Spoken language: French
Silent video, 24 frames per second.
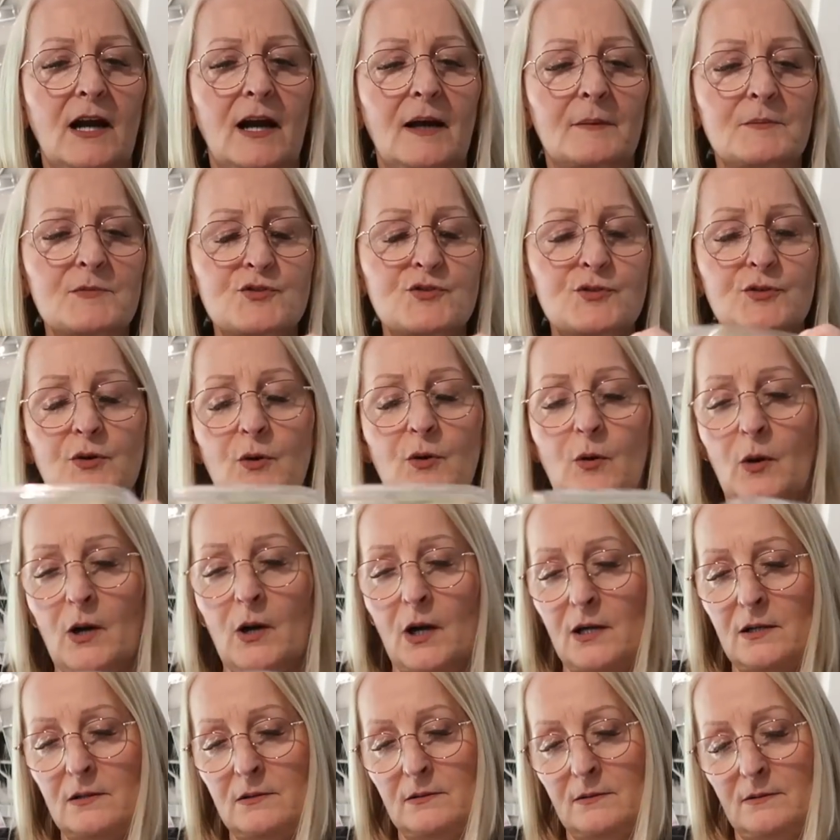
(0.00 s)
grammes je
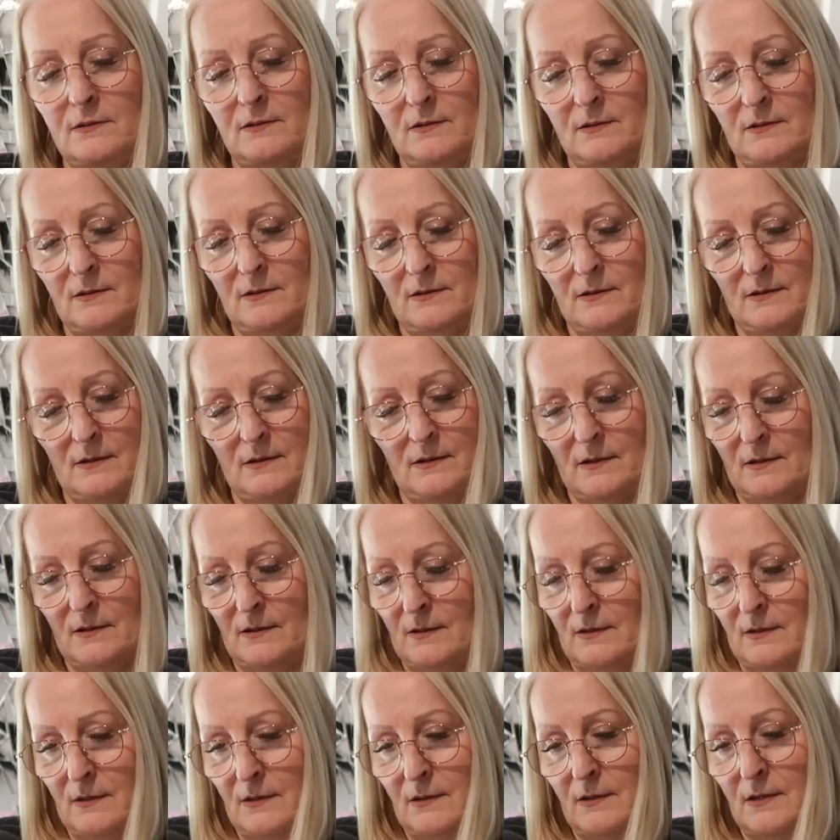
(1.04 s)
crois,
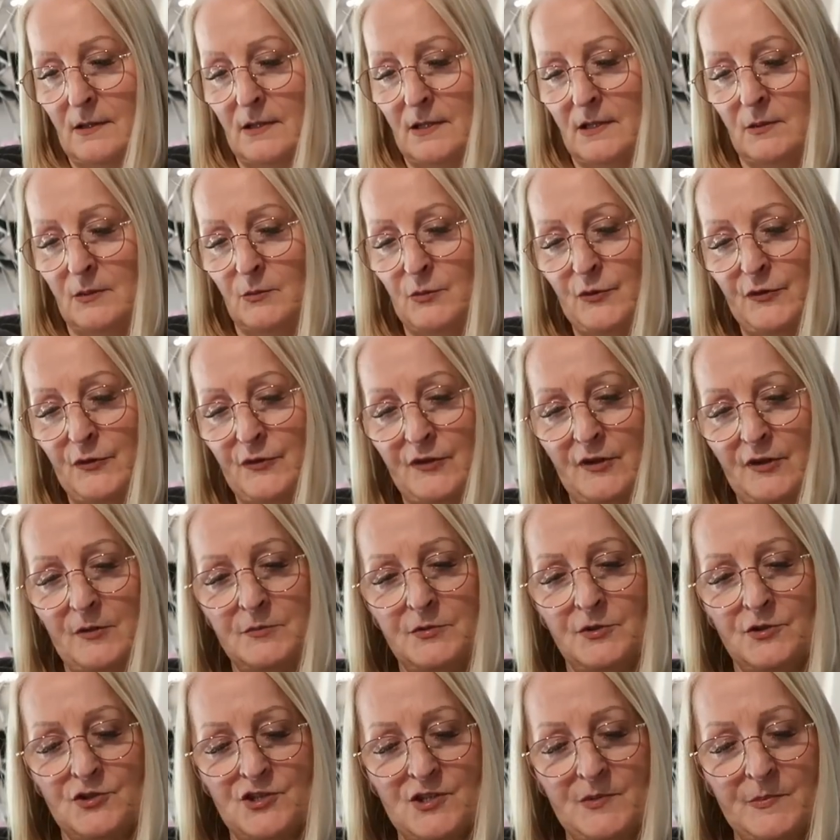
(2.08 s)
il me
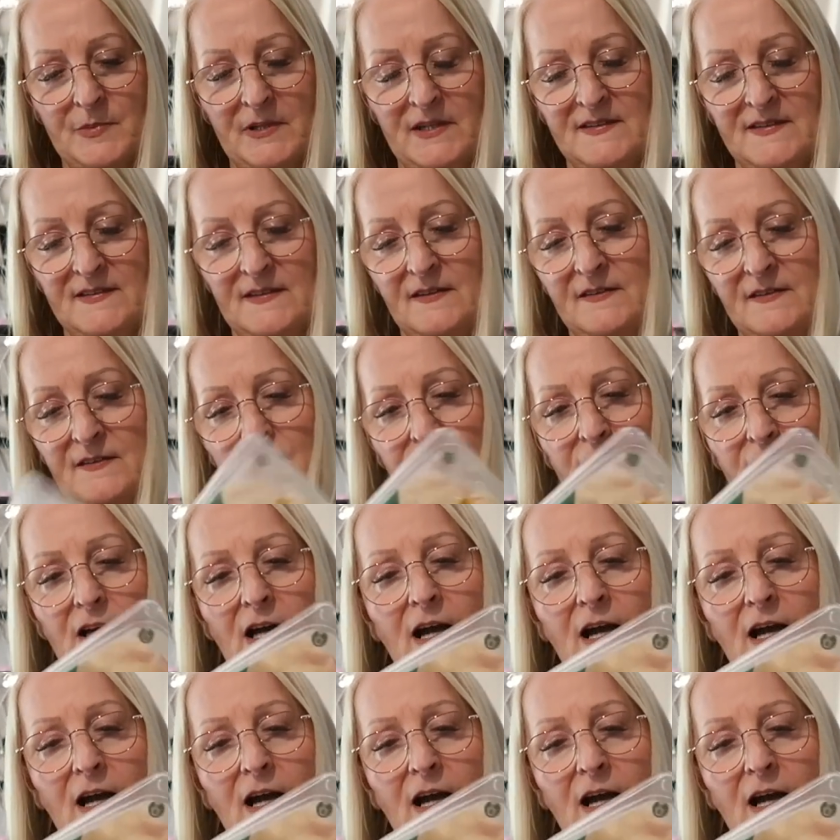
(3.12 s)
semble que j'ai pris 500